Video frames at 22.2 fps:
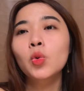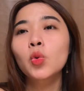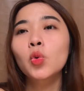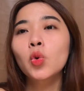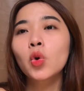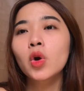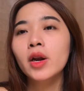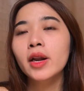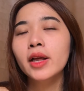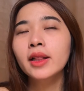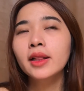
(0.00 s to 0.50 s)

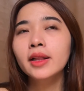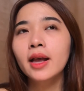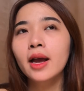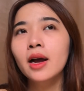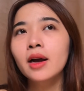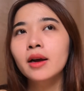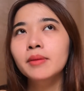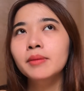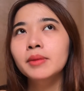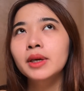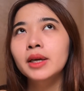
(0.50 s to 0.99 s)
kulit
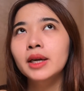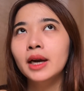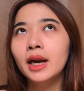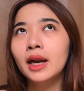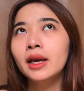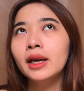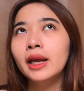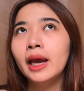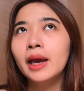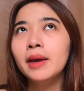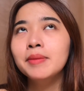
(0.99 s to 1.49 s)
yang
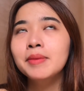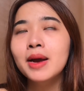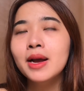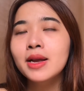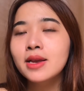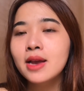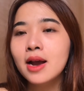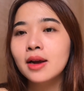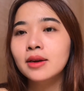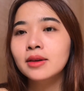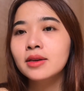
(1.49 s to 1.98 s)
beneran kayak
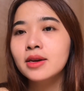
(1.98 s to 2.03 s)
banyak